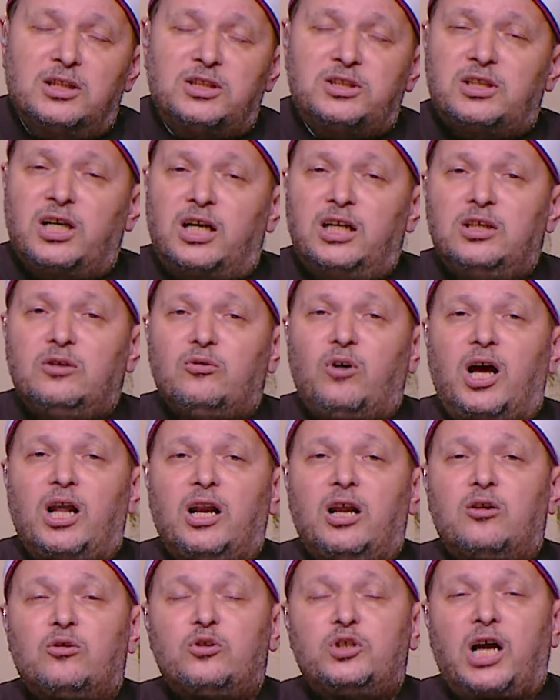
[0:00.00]
استعينوا
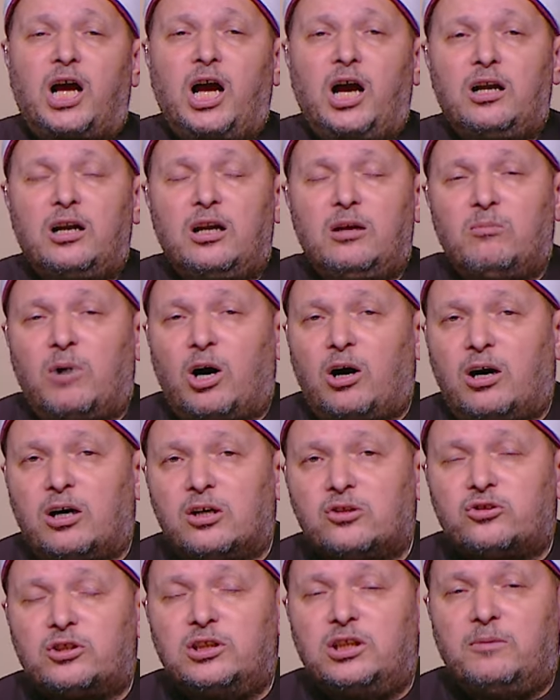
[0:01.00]
على نجحان
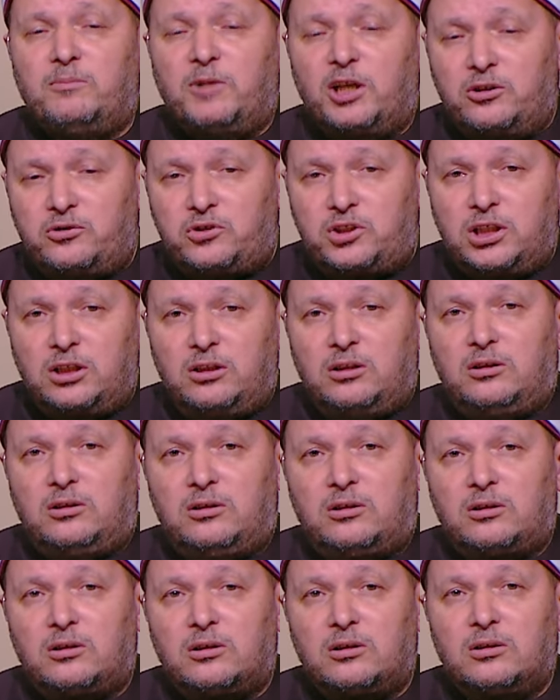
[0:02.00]
المقاصد بالجد
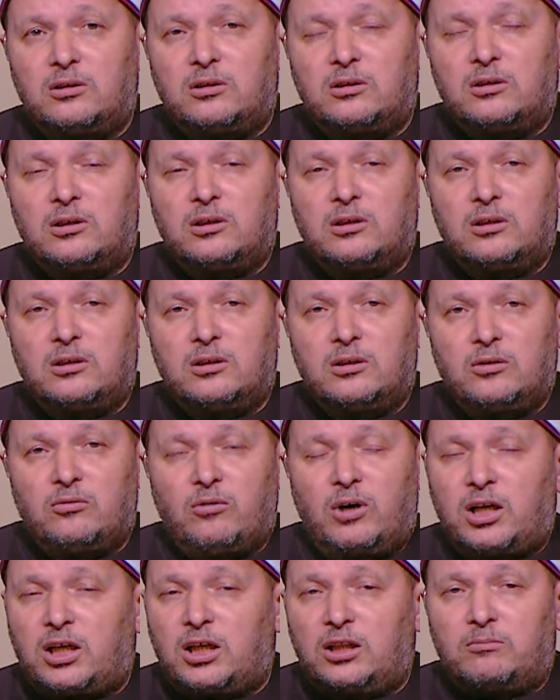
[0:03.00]

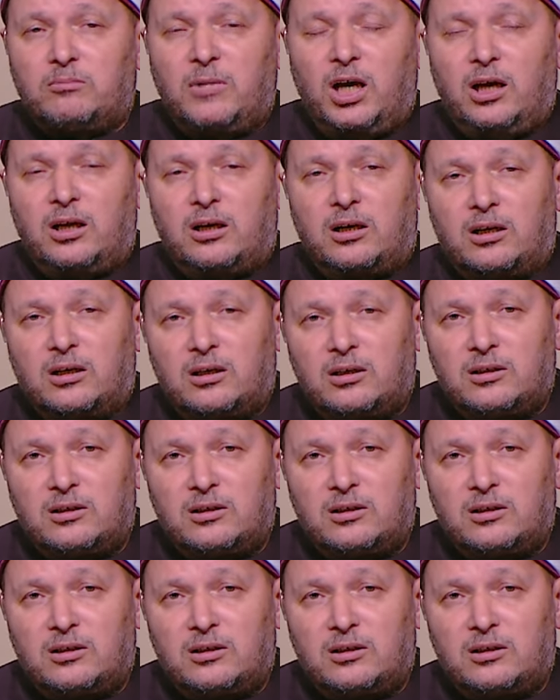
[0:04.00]
والكتمان